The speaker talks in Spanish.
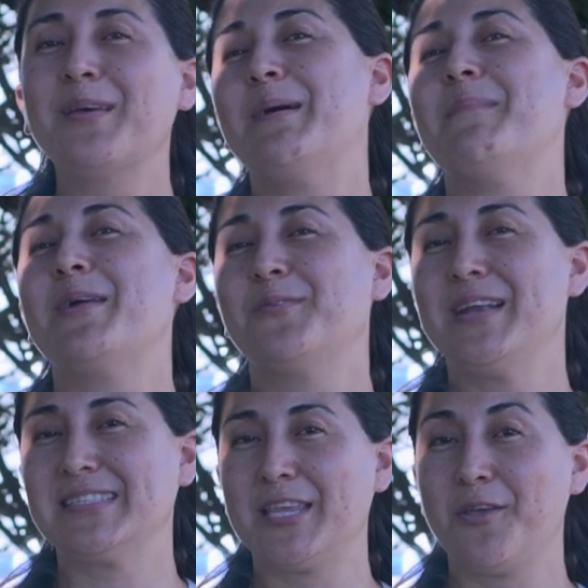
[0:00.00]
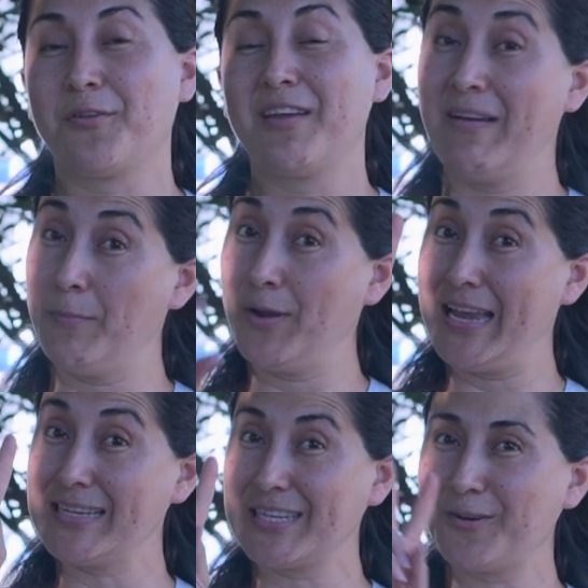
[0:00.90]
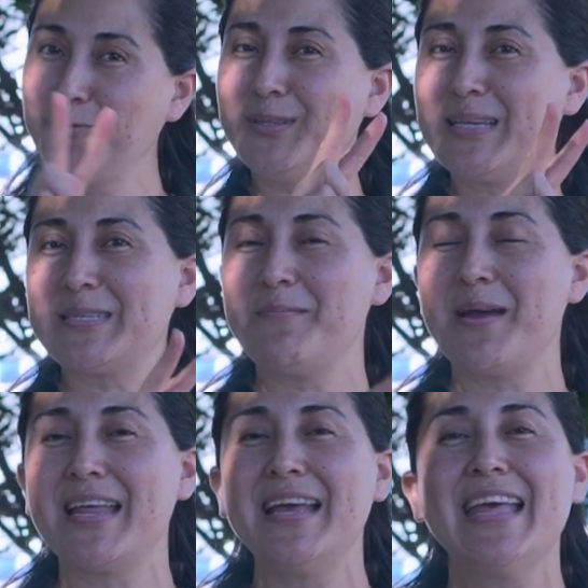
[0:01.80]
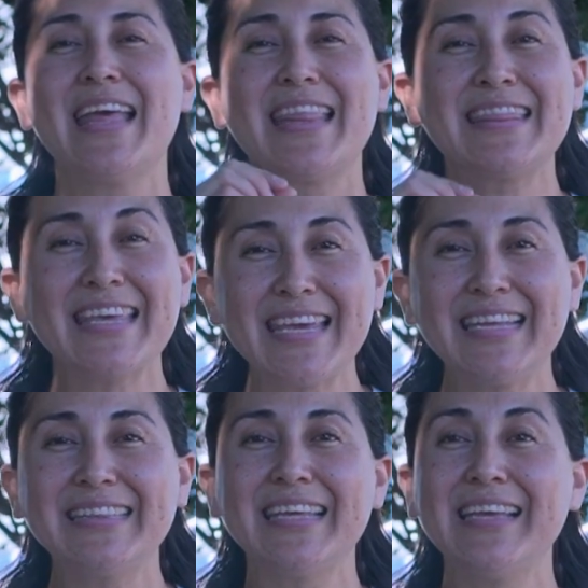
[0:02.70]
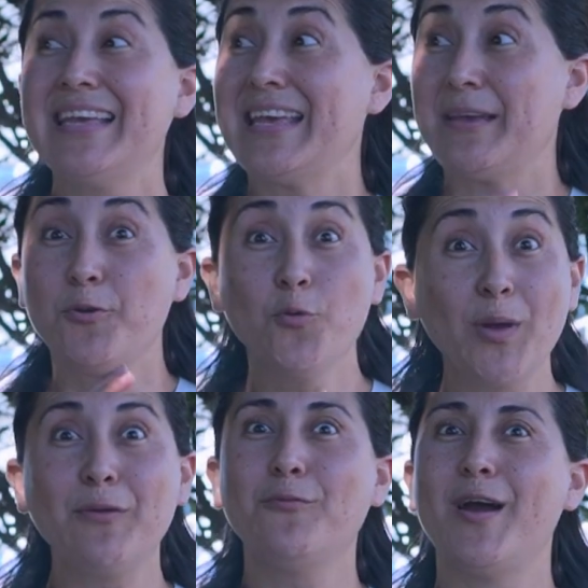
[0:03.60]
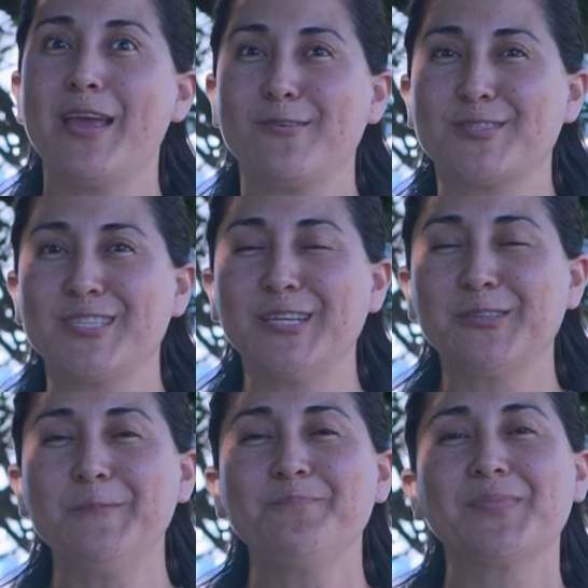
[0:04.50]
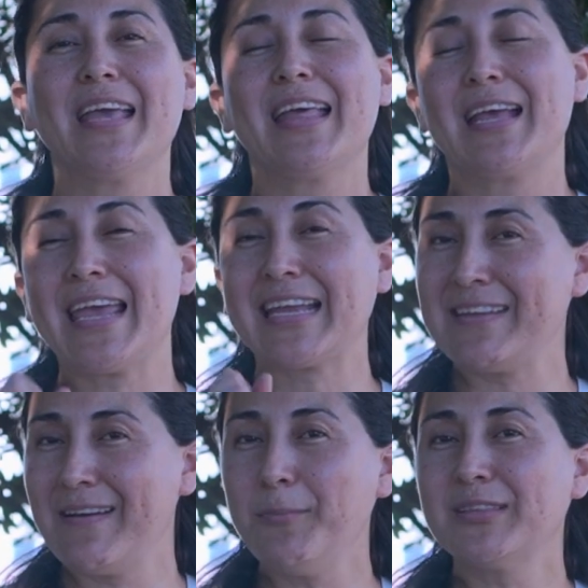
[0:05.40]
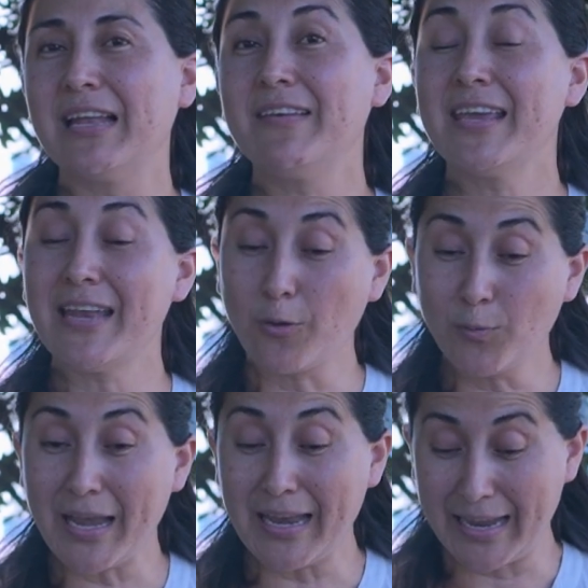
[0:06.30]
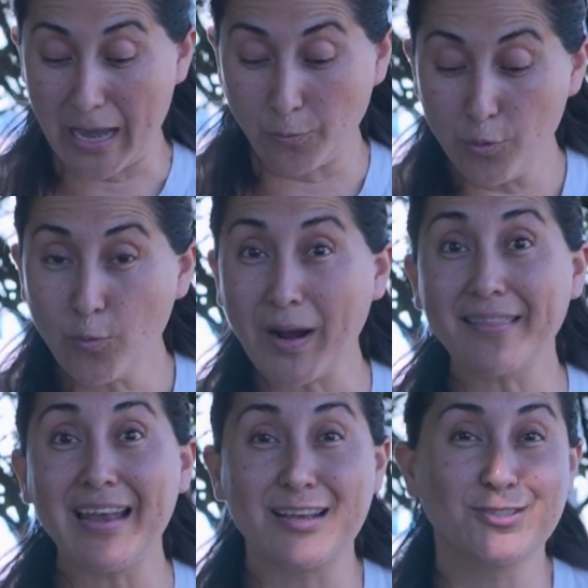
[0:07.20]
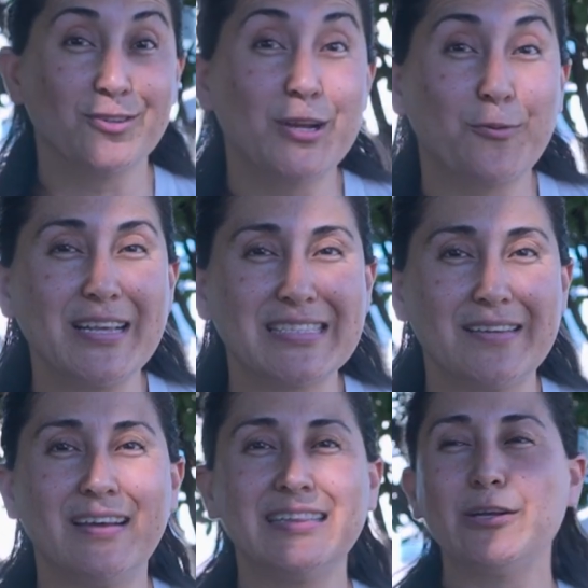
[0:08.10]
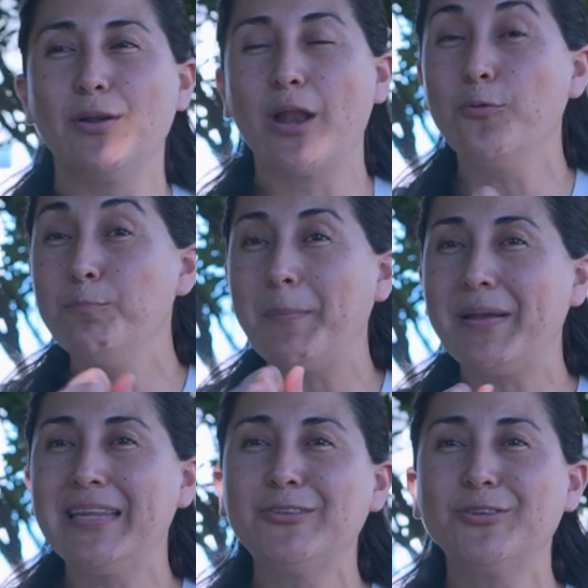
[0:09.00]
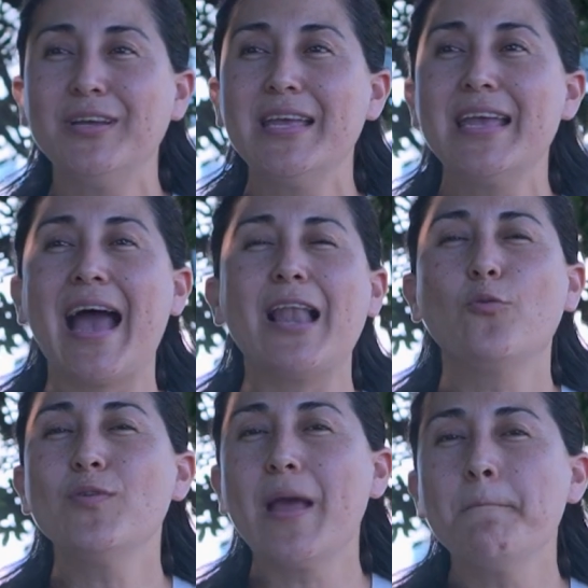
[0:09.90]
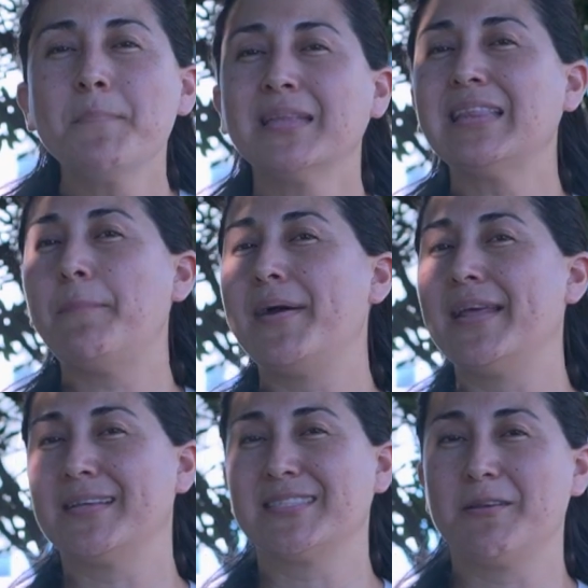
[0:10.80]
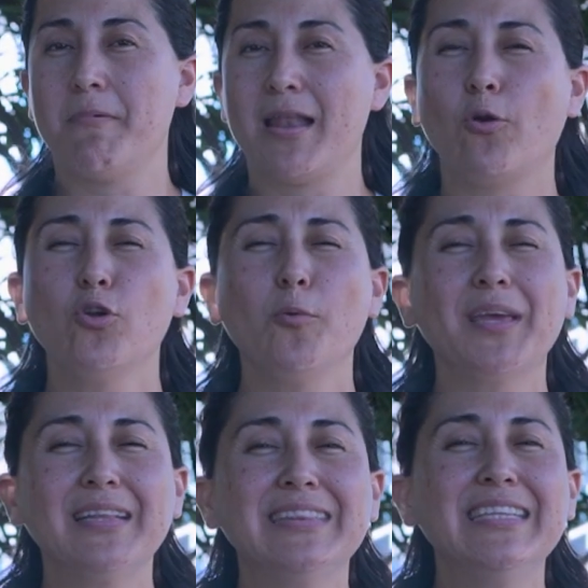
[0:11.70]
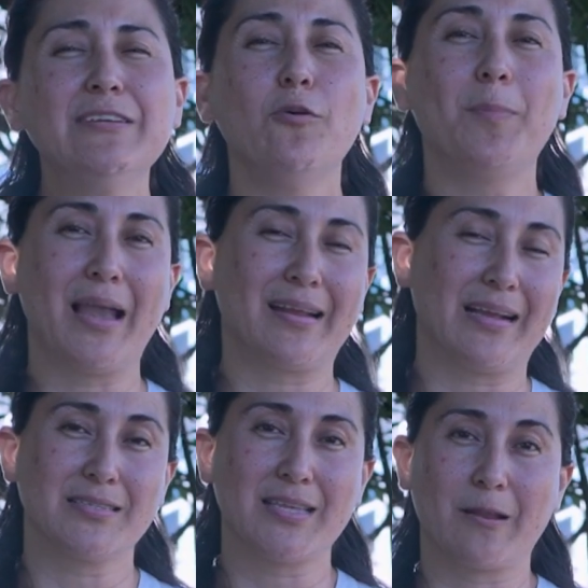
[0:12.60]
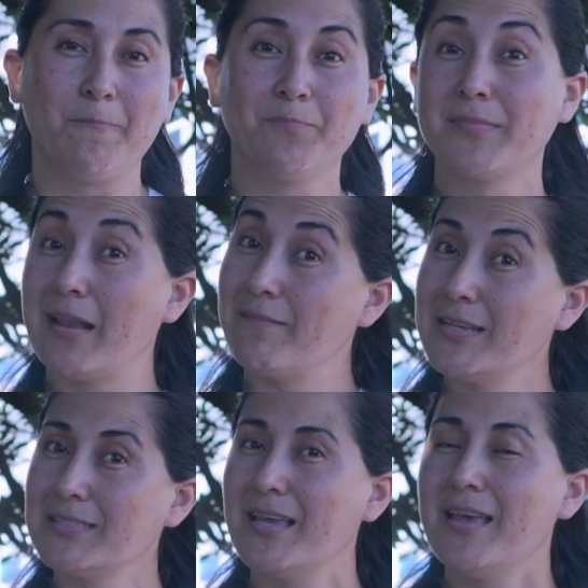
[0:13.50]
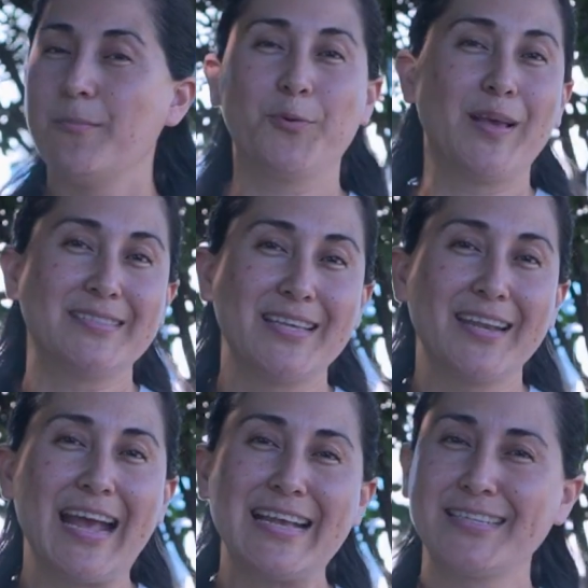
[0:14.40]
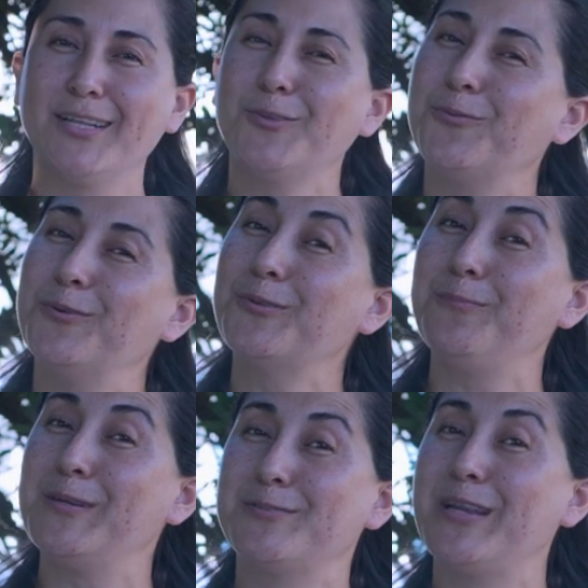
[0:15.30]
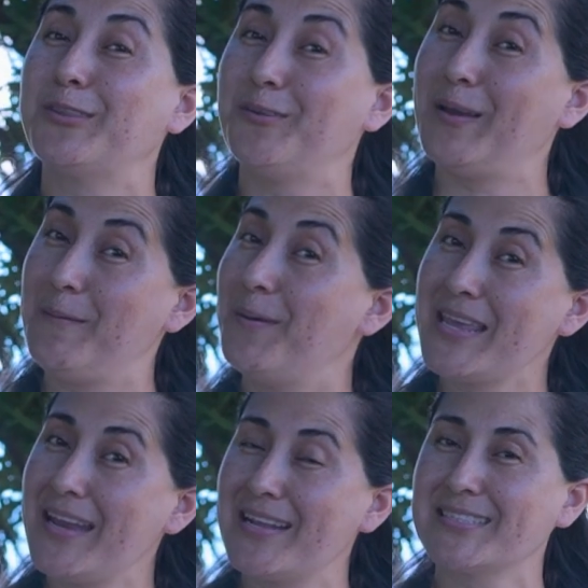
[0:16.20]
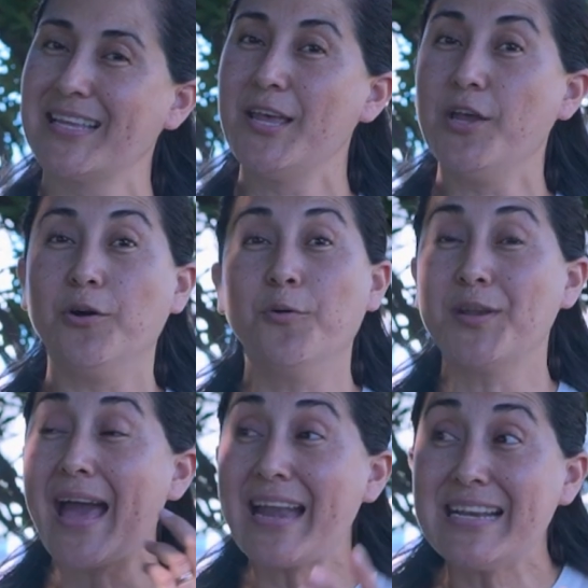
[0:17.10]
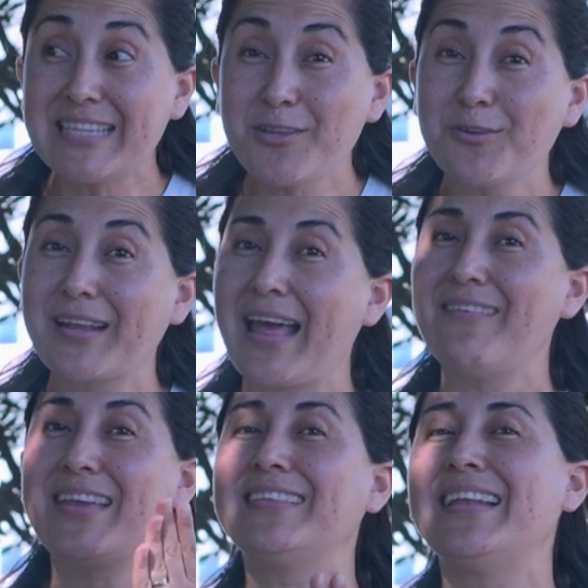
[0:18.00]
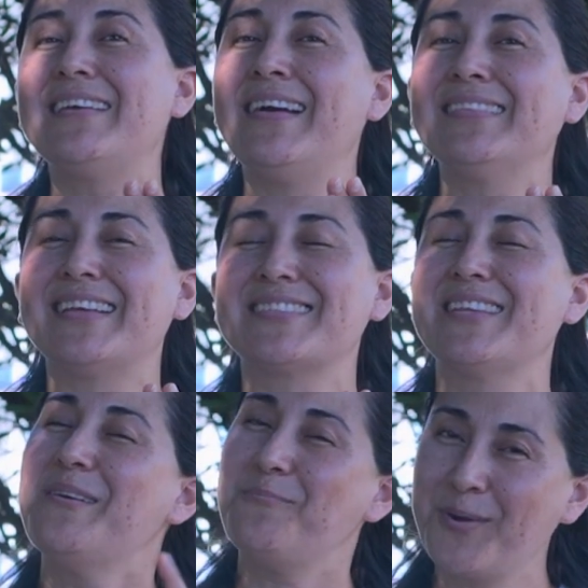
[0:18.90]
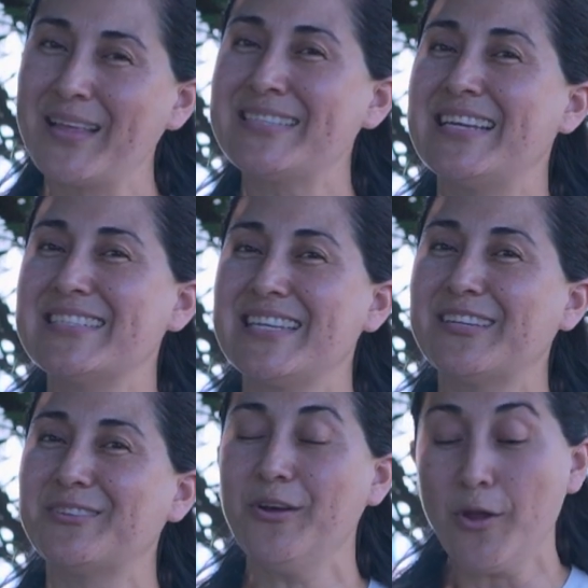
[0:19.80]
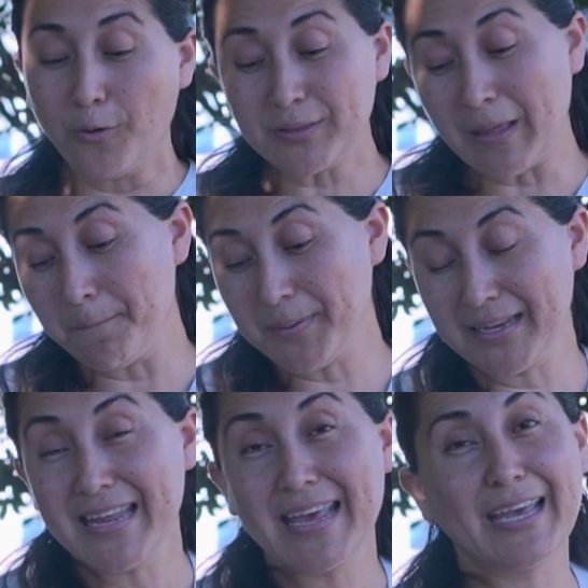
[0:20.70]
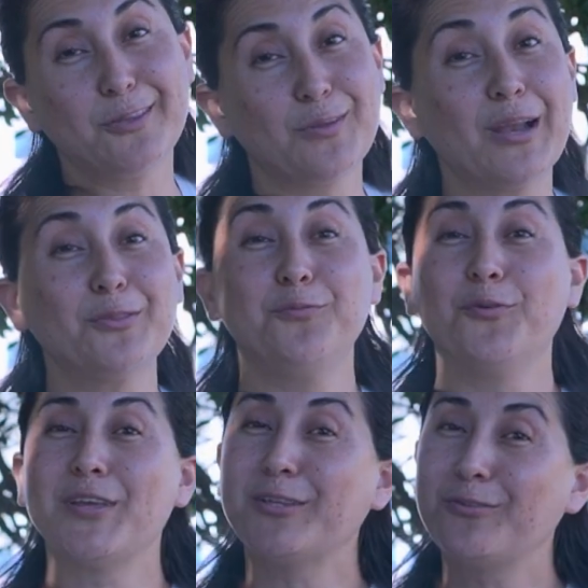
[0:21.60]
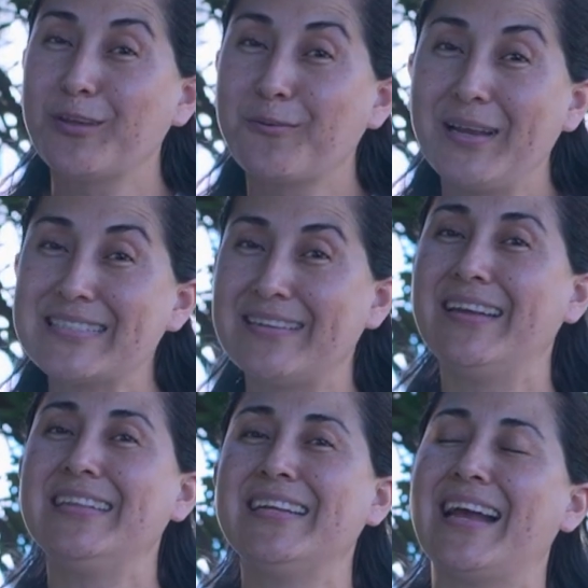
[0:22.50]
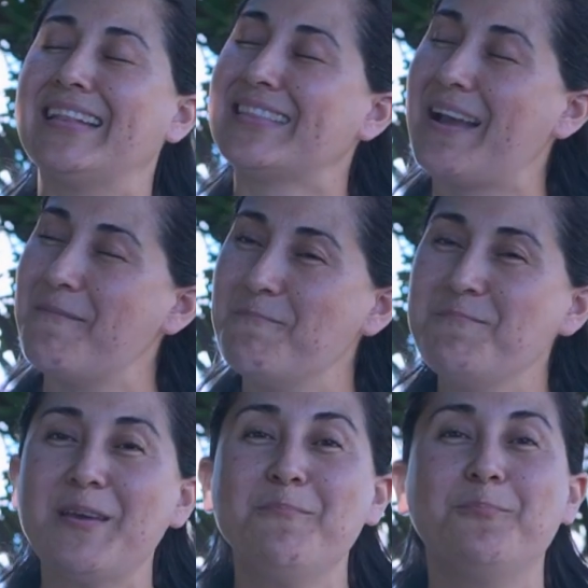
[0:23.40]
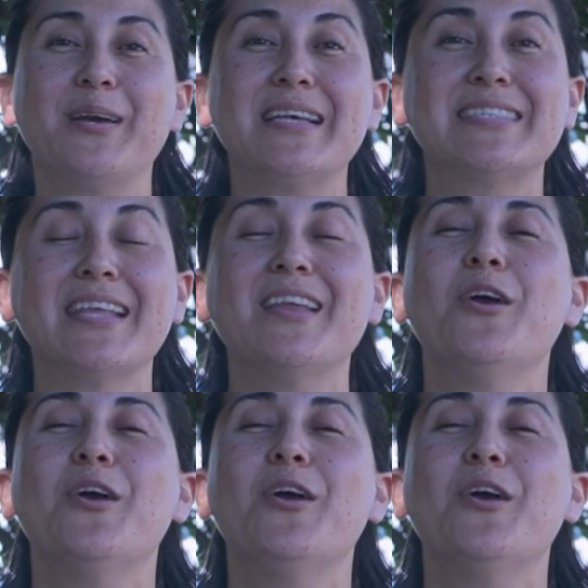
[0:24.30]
de la mano del Señor. Vamos en la segunda semana de este nuevo año, ¿cierto? escribamos tal vez en, alguna, en algún lugar de la lección de escuela sabática, en algún papelito, alguna meta para esta semana, algún objetivo para alcanzar. Tal vez puede ser hacer tu culto personal todas las mañanas, orar al Señor cada vez que te levantas, puede ser, ¿cierto? O también estudiar tu proyecto de escuela sabática, también puede ser